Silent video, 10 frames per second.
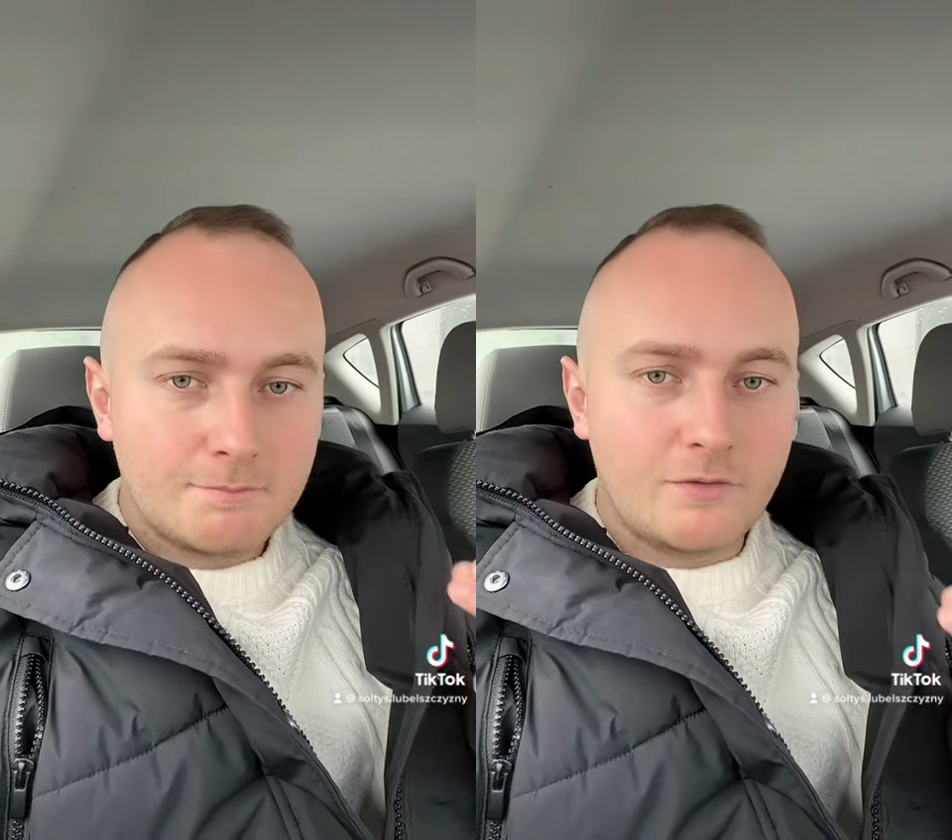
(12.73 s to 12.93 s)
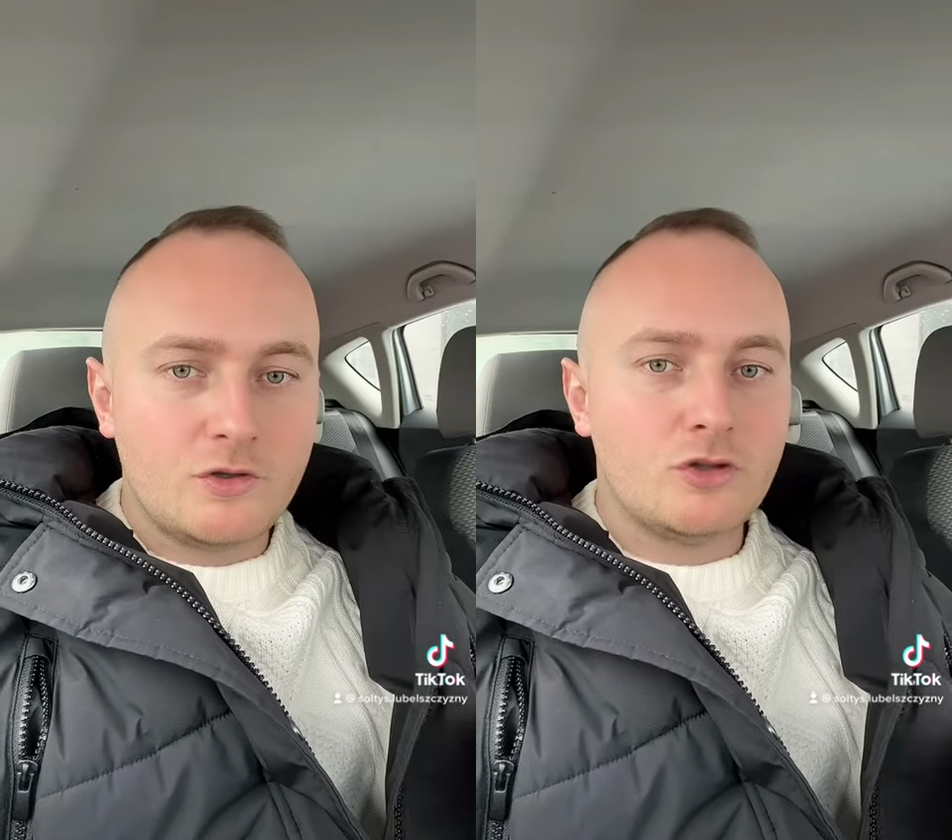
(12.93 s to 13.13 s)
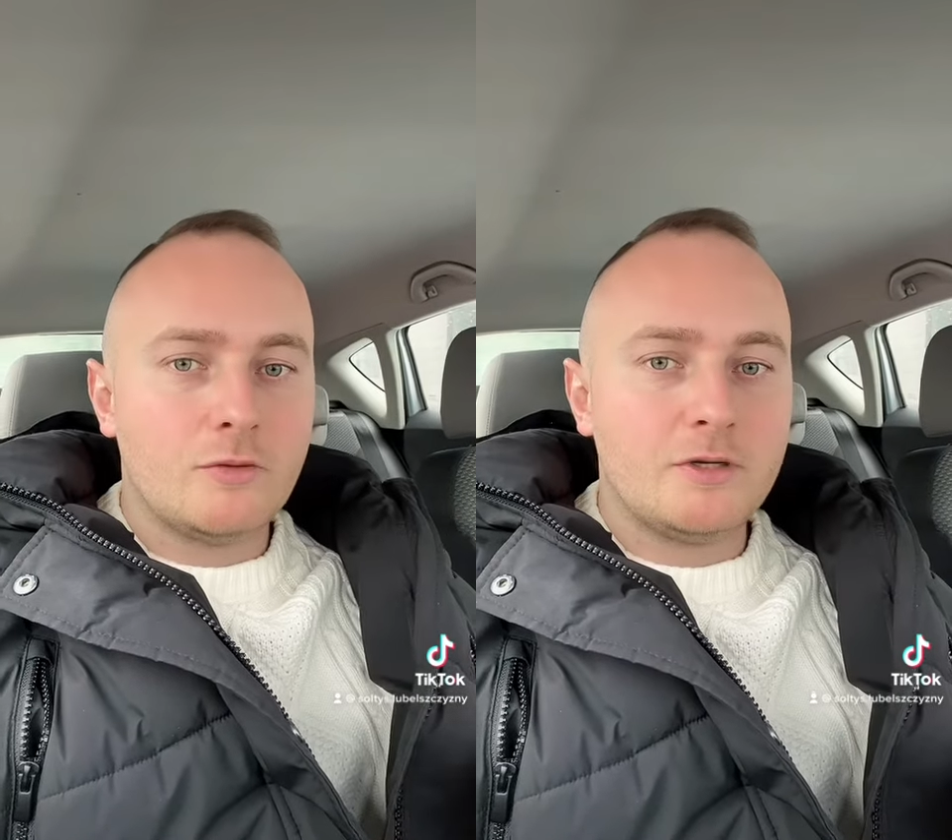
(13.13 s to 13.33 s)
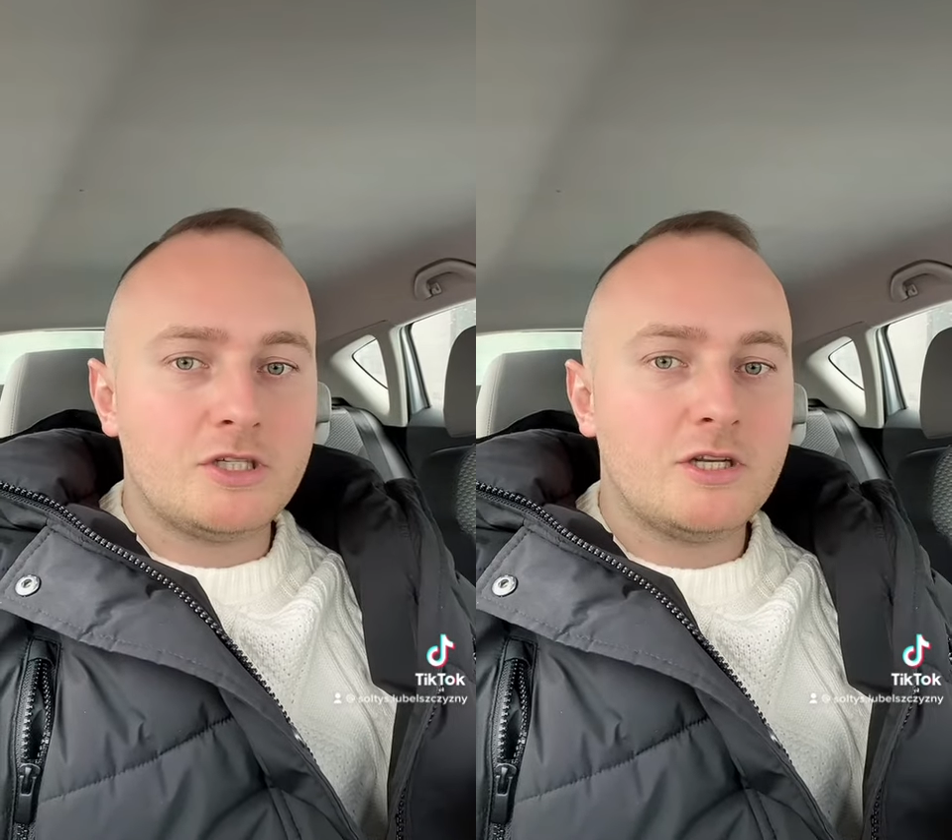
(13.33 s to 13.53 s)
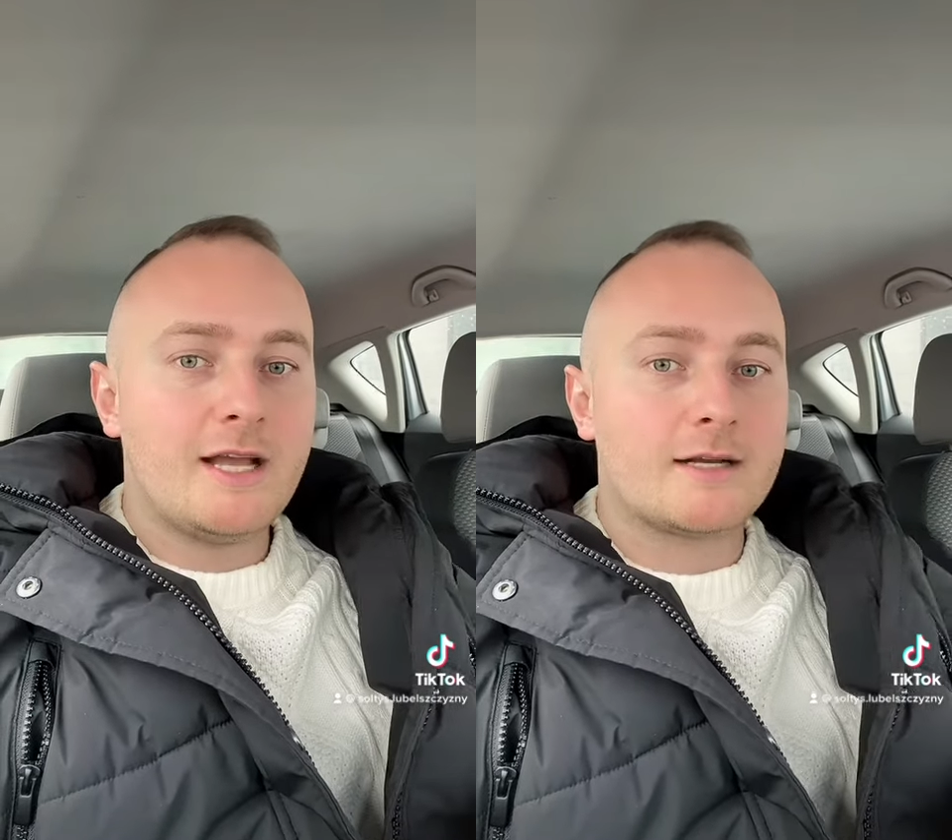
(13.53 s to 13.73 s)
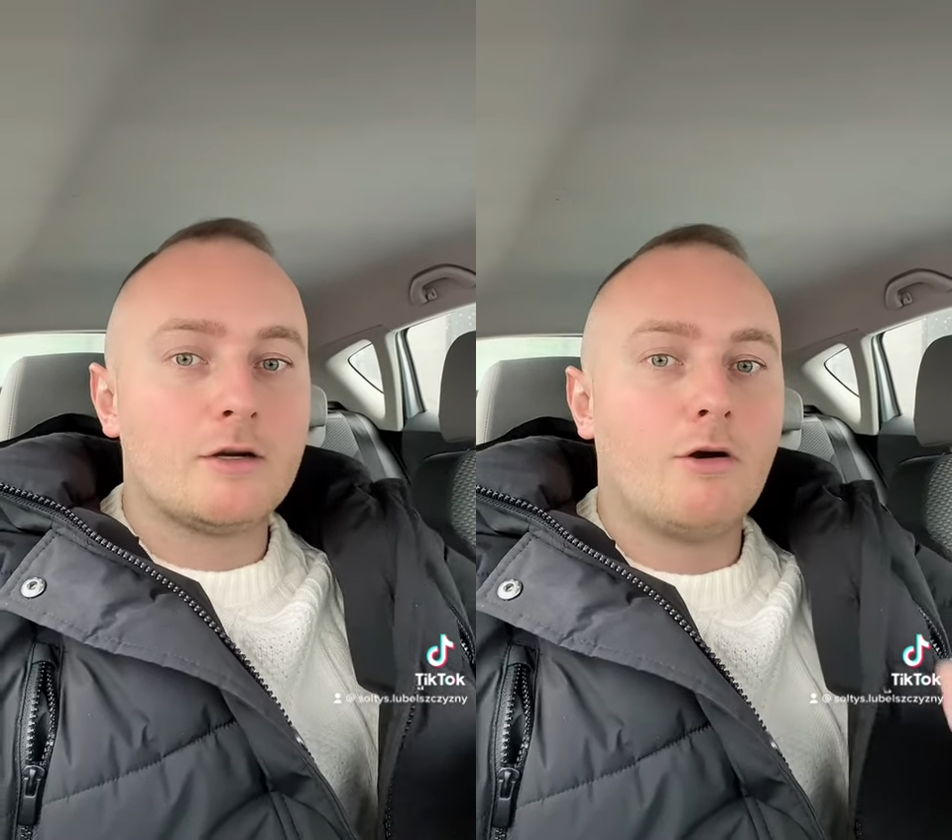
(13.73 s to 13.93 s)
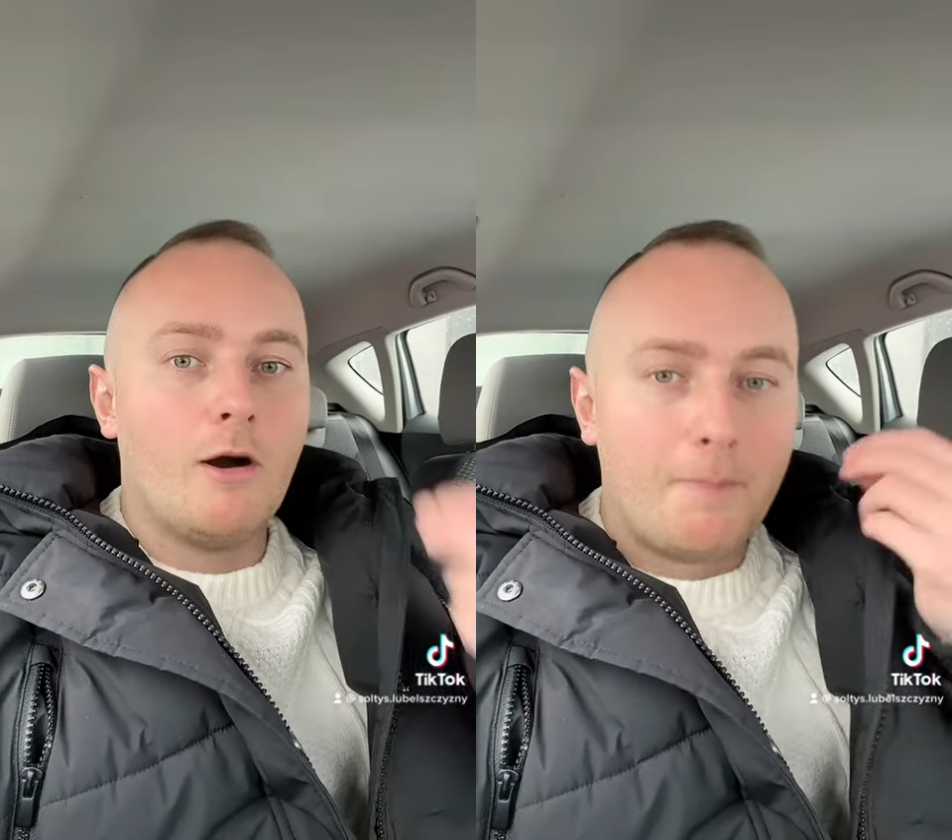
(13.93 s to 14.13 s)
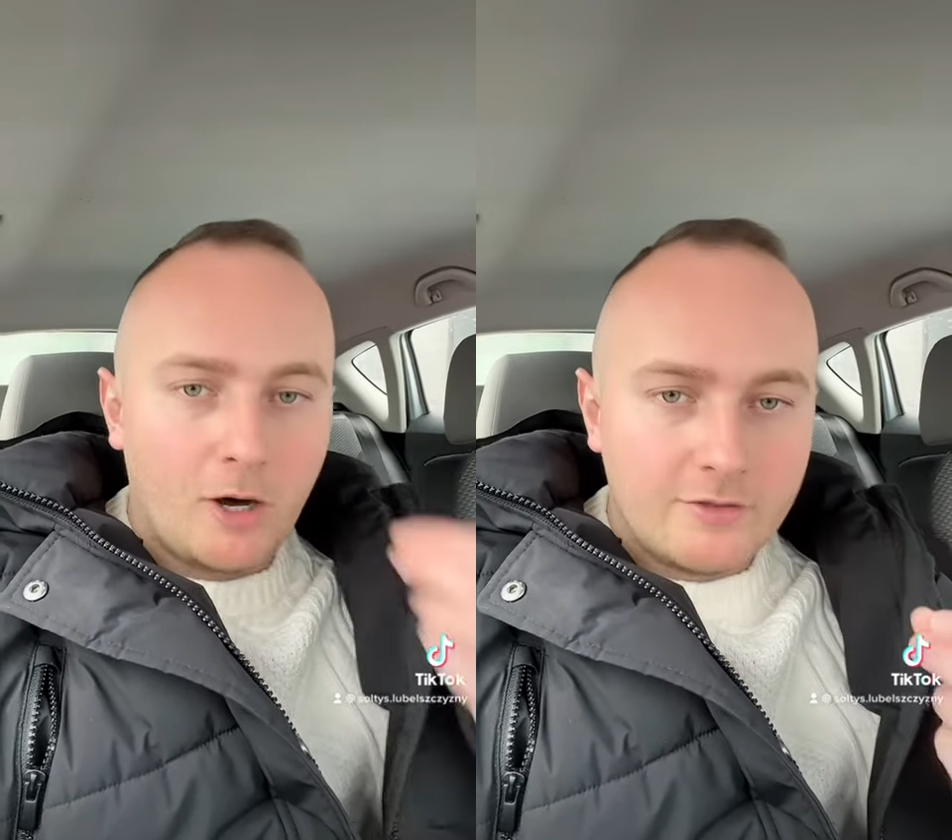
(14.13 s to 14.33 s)
powinno być jak
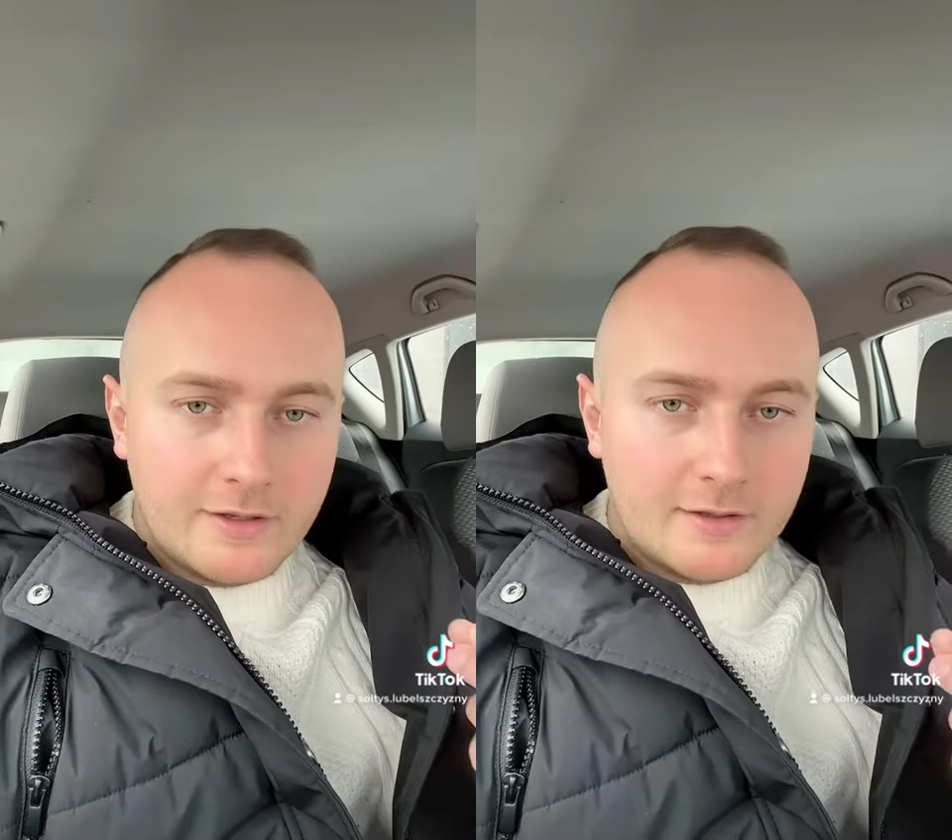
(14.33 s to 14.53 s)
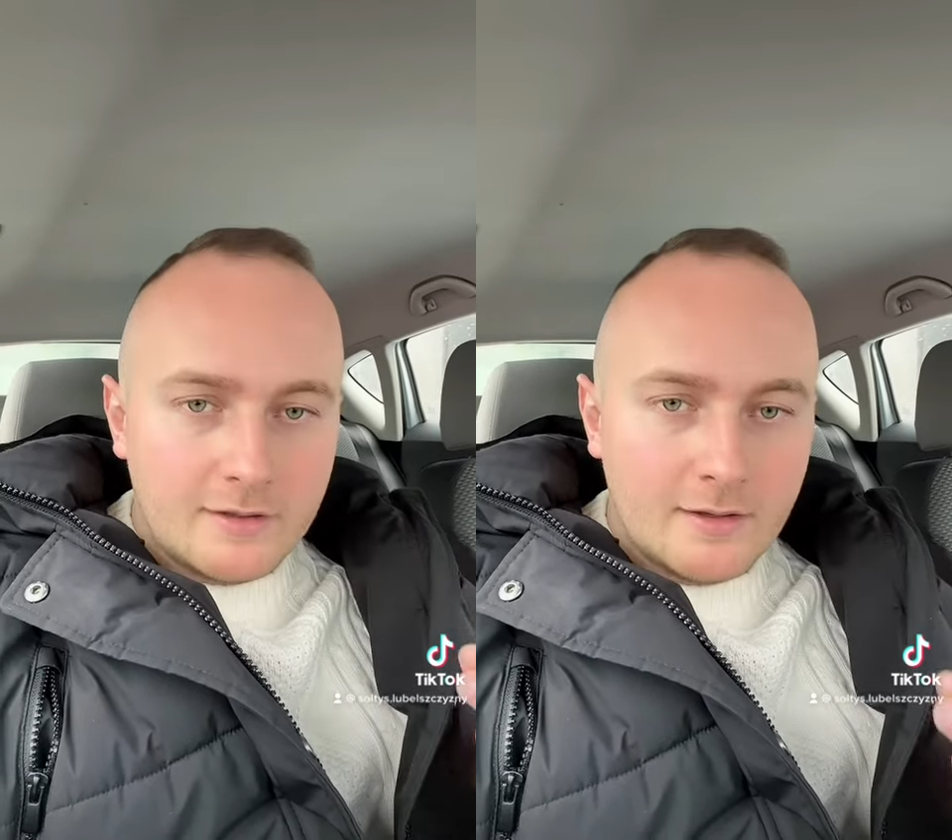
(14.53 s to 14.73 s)
opony.